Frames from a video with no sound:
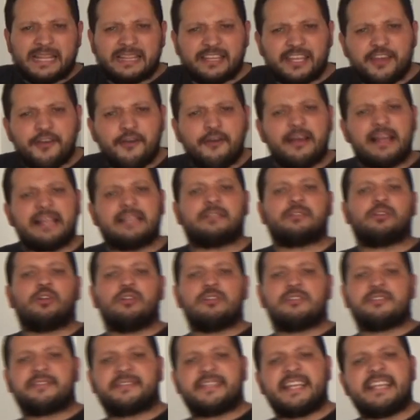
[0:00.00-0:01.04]
vendió el
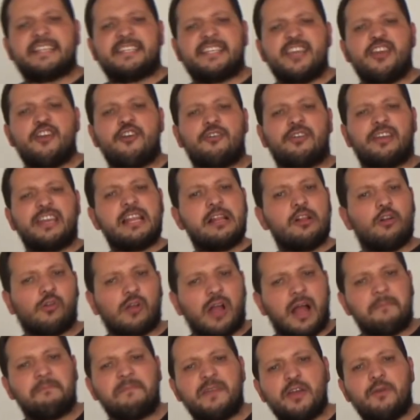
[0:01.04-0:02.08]
solsticio y lo
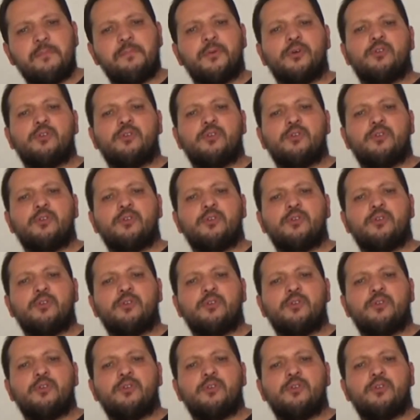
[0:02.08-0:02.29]
cambió